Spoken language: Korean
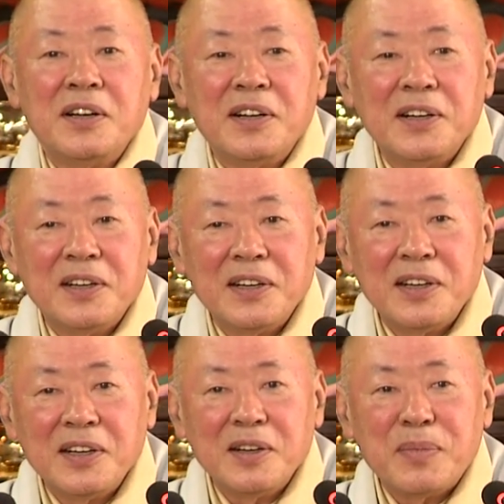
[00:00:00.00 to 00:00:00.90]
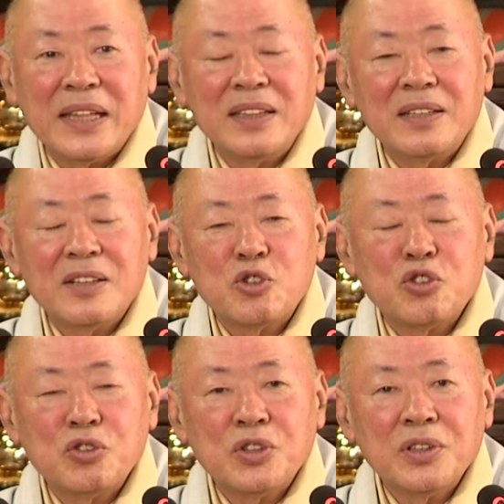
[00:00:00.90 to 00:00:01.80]
어, 만들어
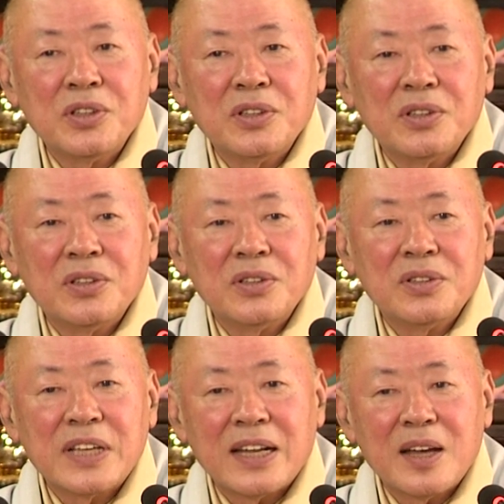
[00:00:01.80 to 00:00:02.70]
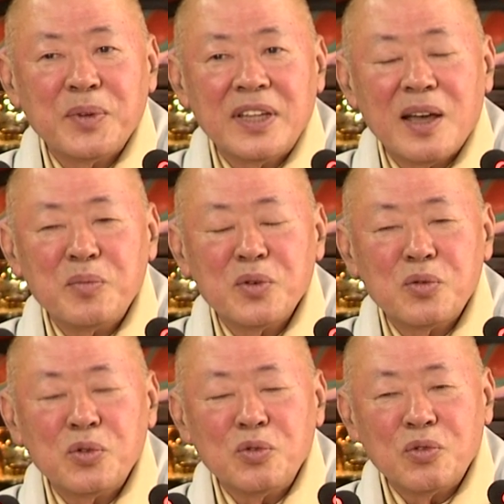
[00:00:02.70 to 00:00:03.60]
주는 사람이
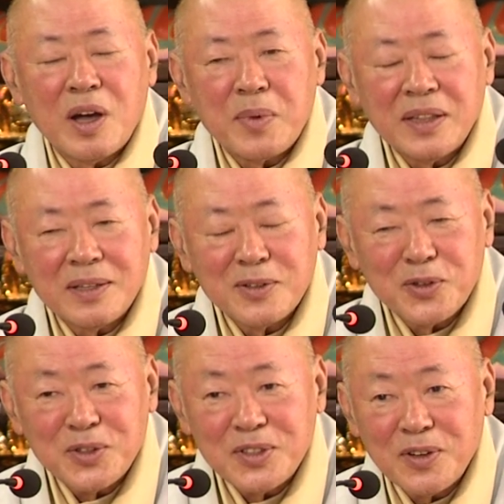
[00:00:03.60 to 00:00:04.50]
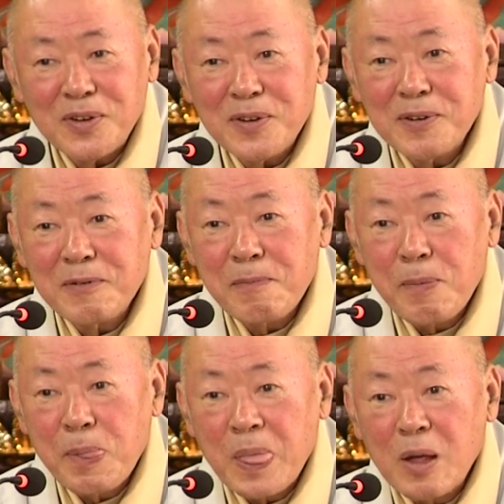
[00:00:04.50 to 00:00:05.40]
대한민국은 누가 만들어 줬지요?
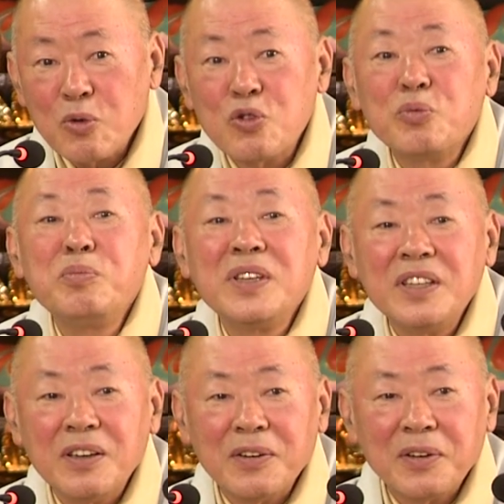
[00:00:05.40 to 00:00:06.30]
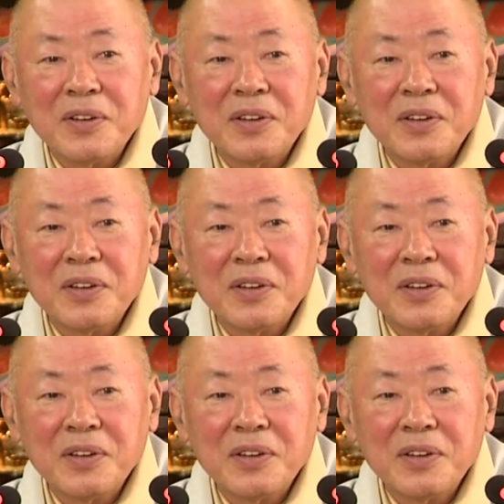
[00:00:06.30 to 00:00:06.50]
국민이요.